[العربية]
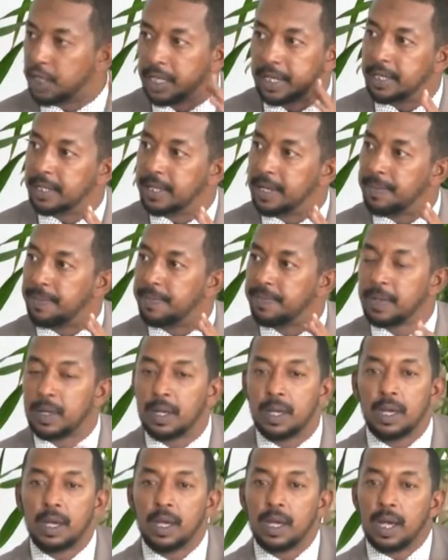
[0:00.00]
لقدام
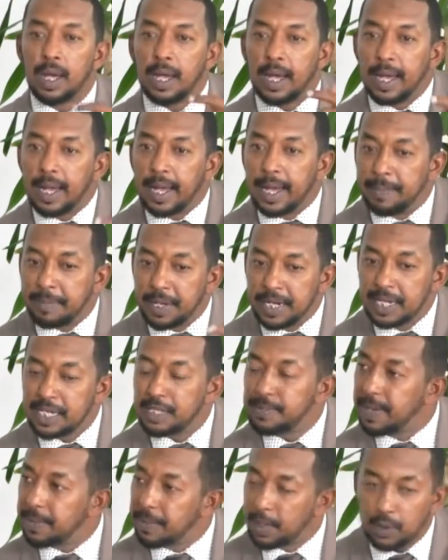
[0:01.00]

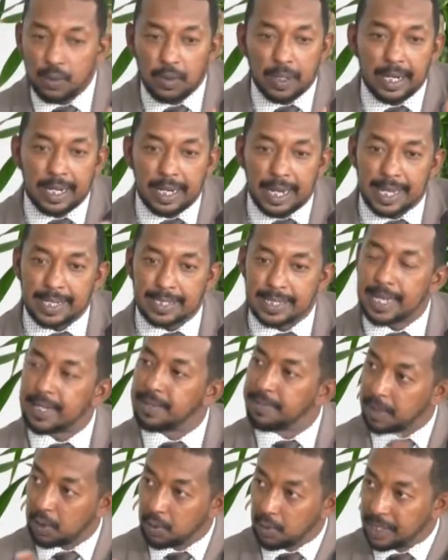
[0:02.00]
بالنسبه برضه للحصاد
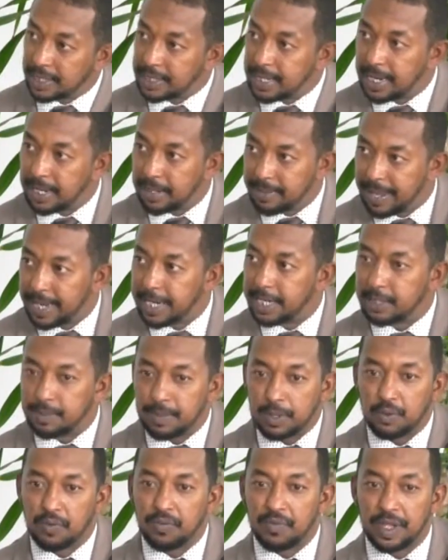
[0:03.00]
برضه كذلك معلش
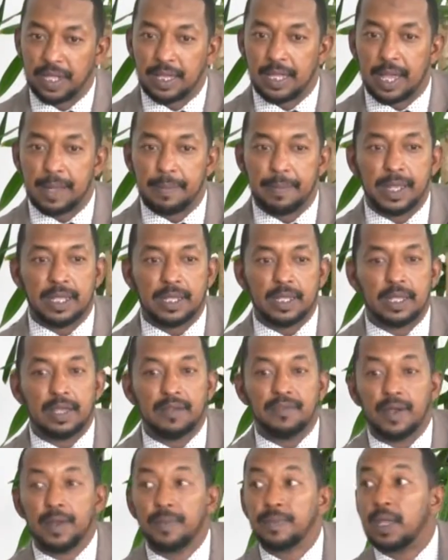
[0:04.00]
برضه في حته حبيت
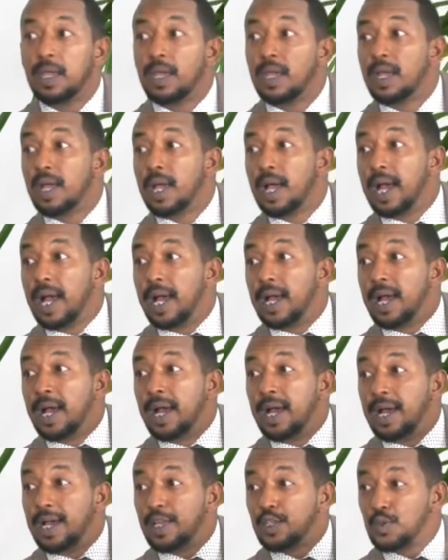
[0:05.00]
اضيفها
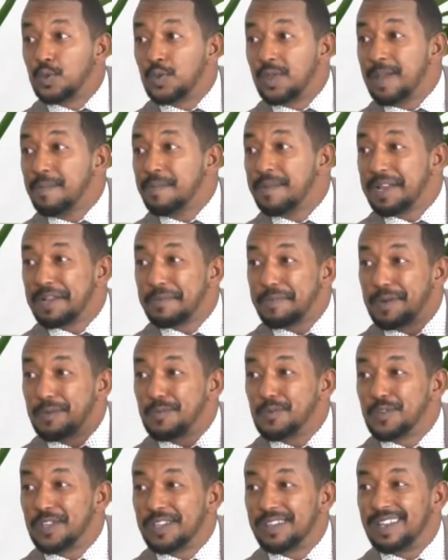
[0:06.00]
آه، السودان من اكبر
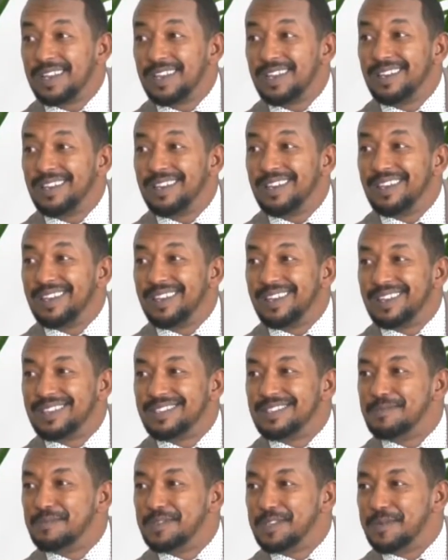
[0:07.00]
المصدرين
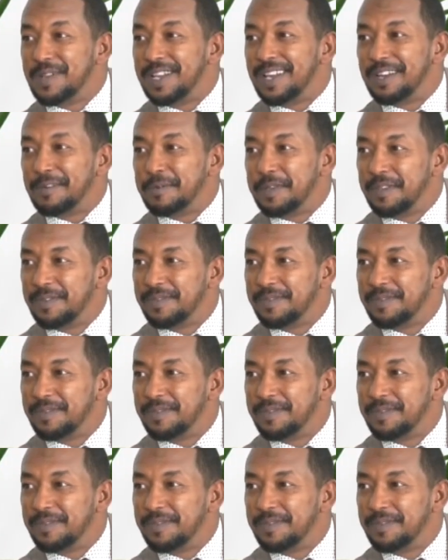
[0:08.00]
للسمسم العربي